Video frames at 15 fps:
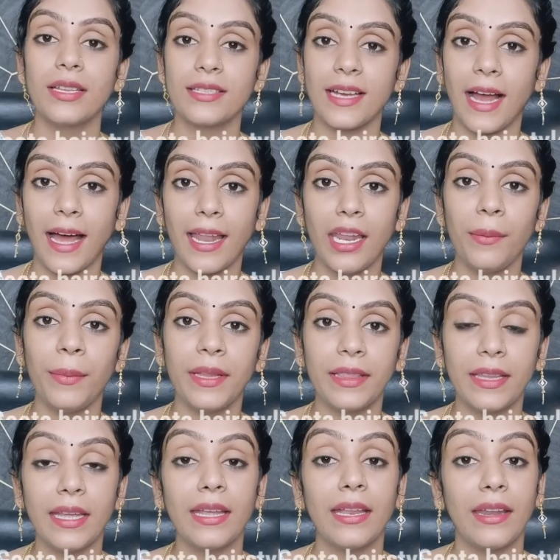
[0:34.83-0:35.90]

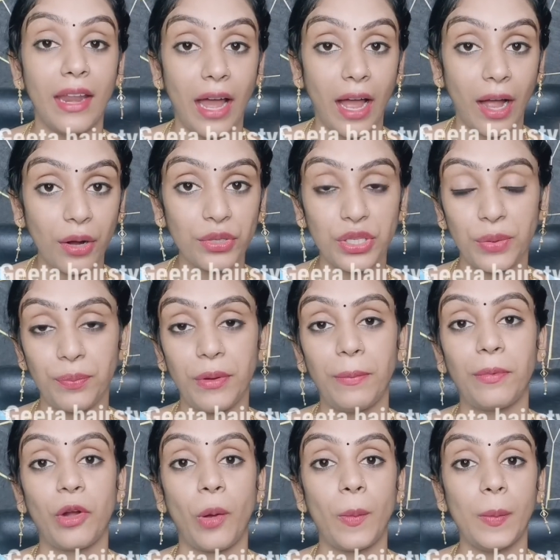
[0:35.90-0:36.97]
చాలామంది నాకు చెప్పే
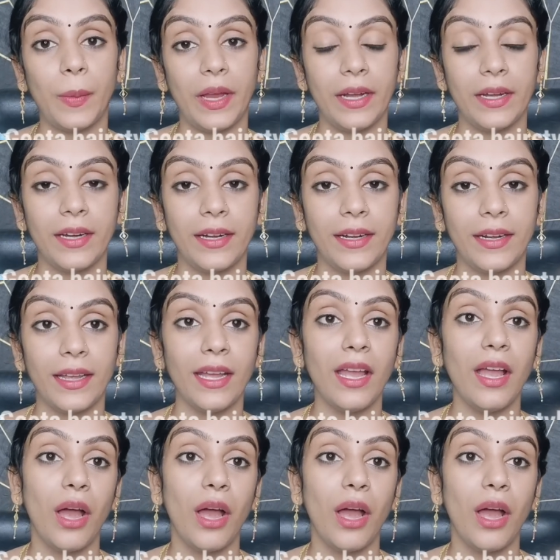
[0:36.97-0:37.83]
ప్రాబ్లం ఏంటంటే